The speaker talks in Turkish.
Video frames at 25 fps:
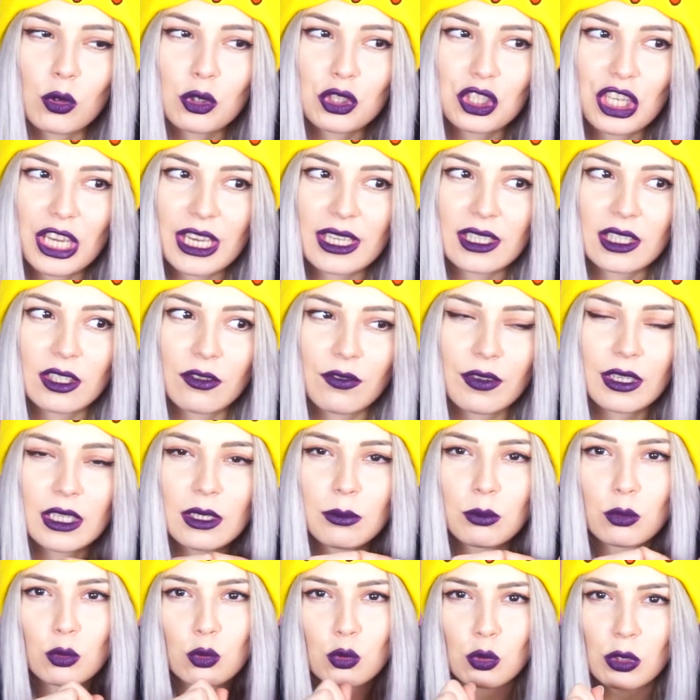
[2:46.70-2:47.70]
o şekli
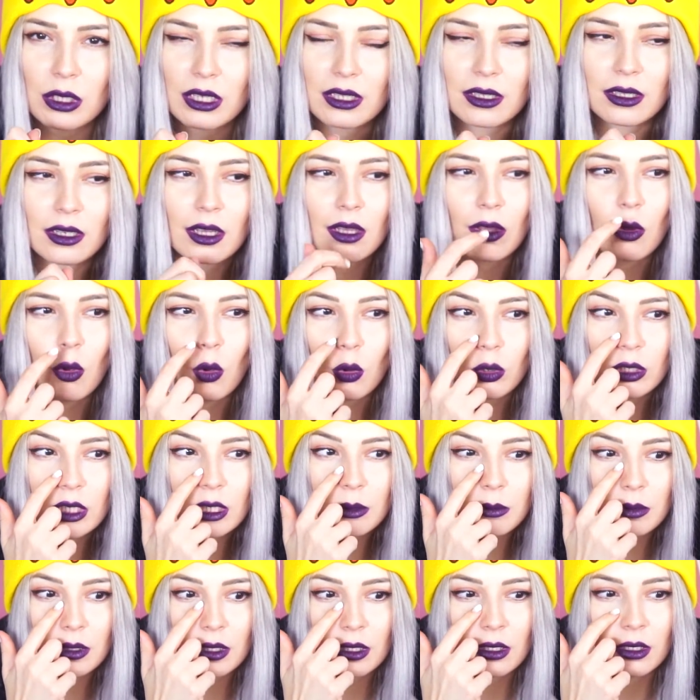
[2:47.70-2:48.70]
verip üzerine
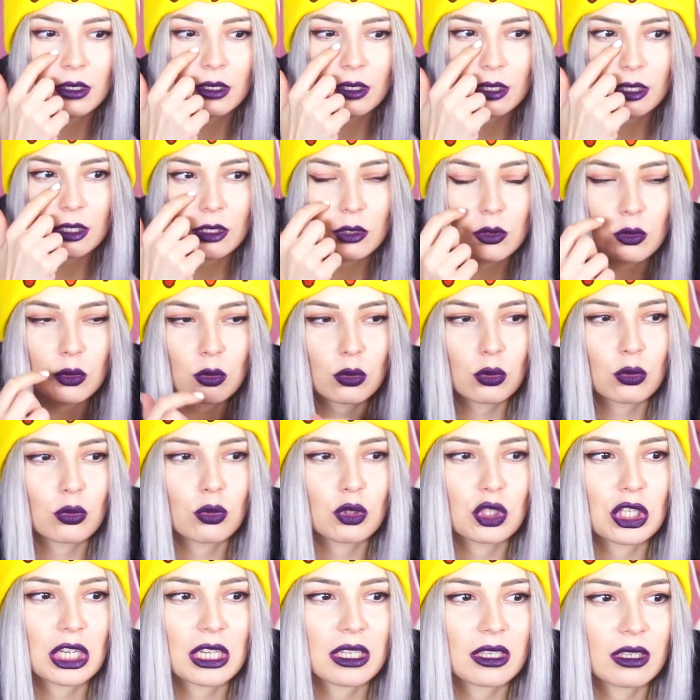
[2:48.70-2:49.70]
öyle mi
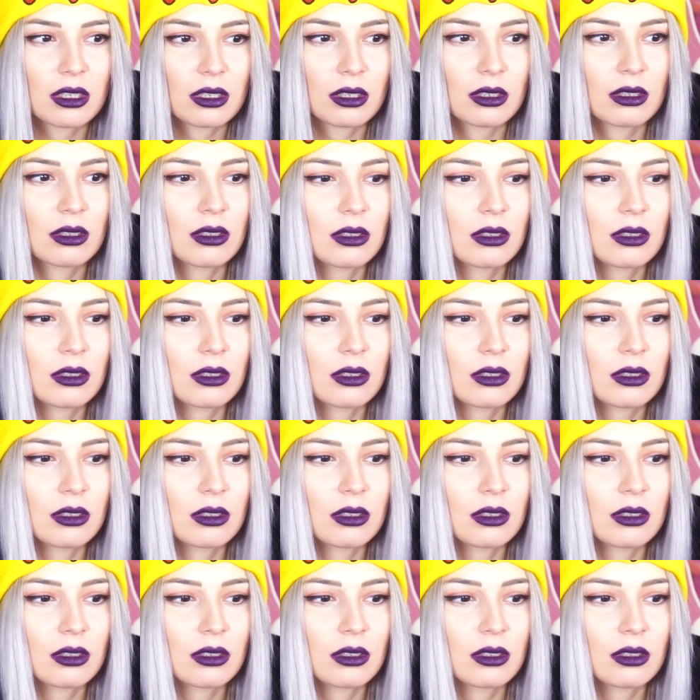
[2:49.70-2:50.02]
sürecek?